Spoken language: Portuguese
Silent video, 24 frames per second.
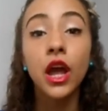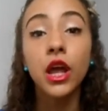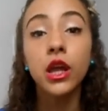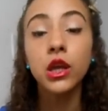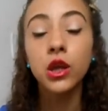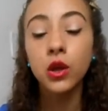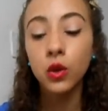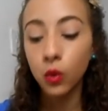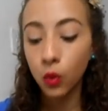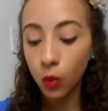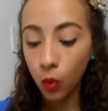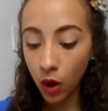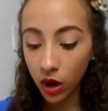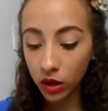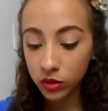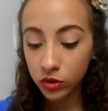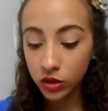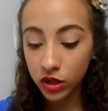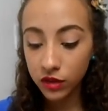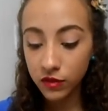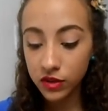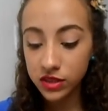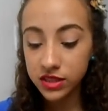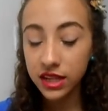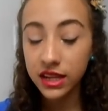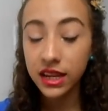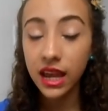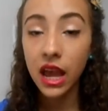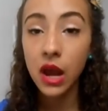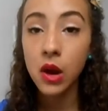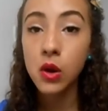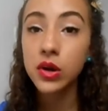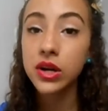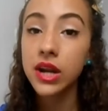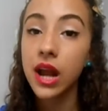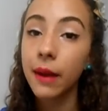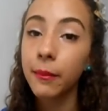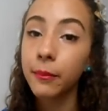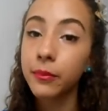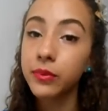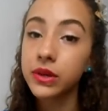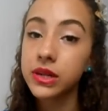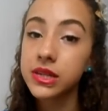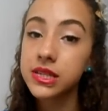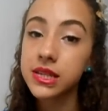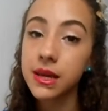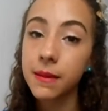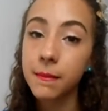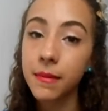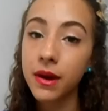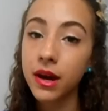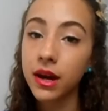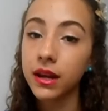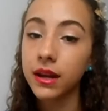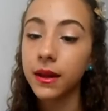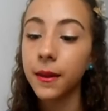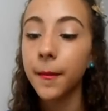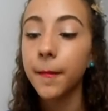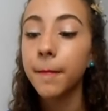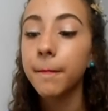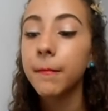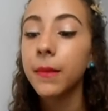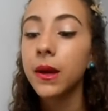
e o quanto que você quer engordar por semana.